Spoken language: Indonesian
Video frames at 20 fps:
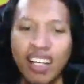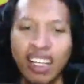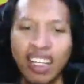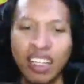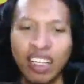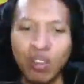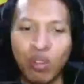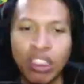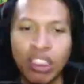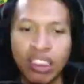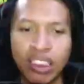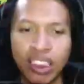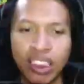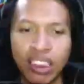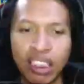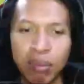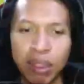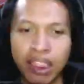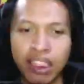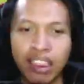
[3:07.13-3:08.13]
Oke gitu aja sih
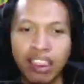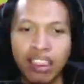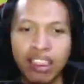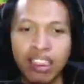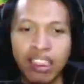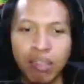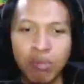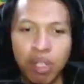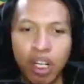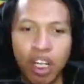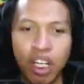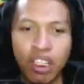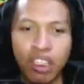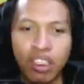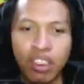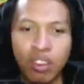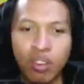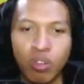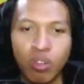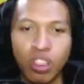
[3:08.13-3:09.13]
tadi. Come on
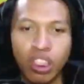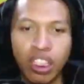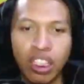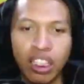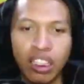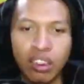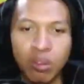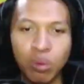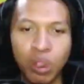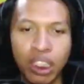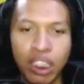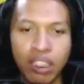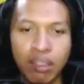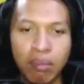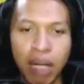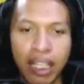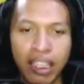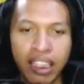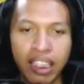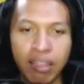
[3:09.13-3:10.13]
Udah kena semua nih
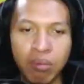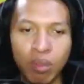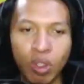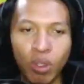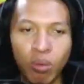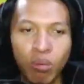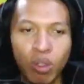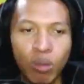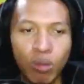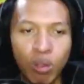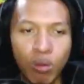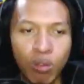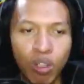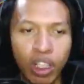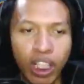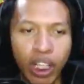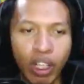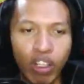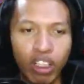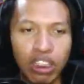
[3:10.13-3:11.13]
Mati belum belum belum
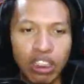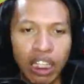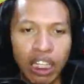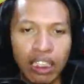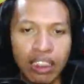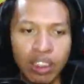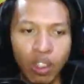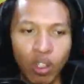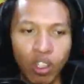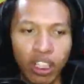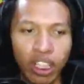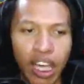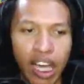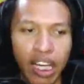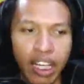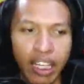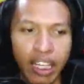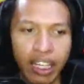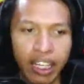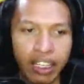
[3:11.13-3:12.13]
Oke Hurricane Slash Oke
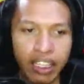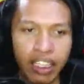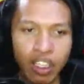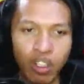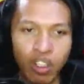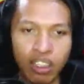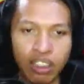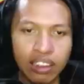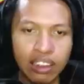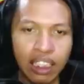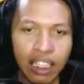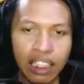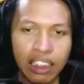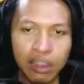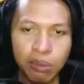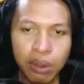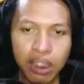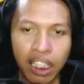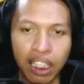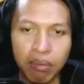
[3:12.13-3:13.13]
akhirnya Hurricane Slash
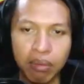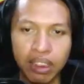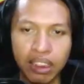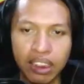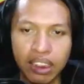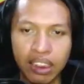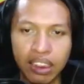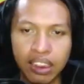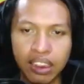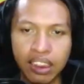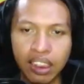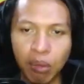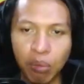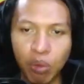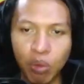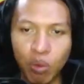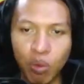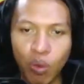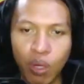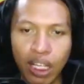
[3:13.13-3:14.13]
bisa remisi
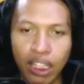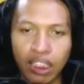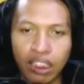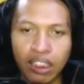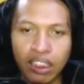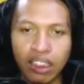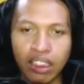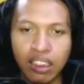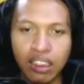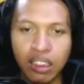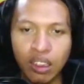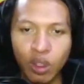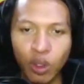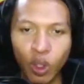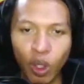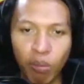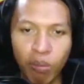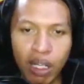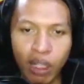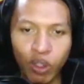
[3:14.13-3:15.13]
semua
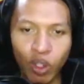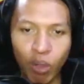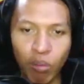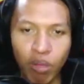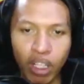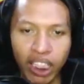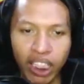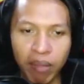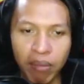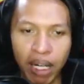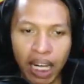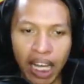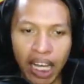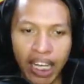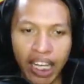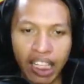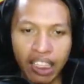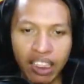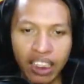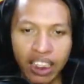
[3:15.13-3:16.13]
Tombak-tombaknya
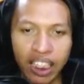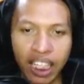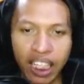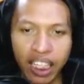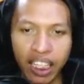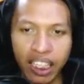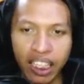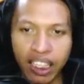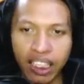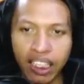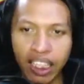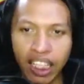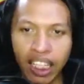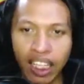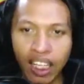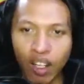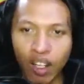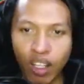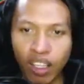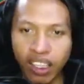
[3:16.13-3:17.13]
melayang Tidak ada yang
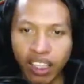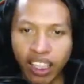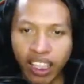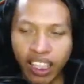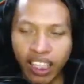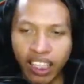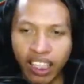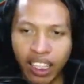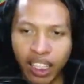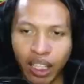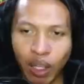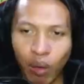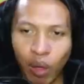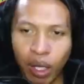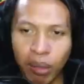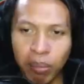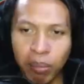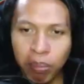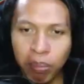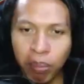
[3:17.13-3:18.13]
kena Oke
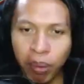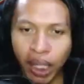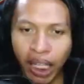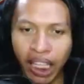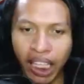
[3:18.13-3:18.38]
GGWP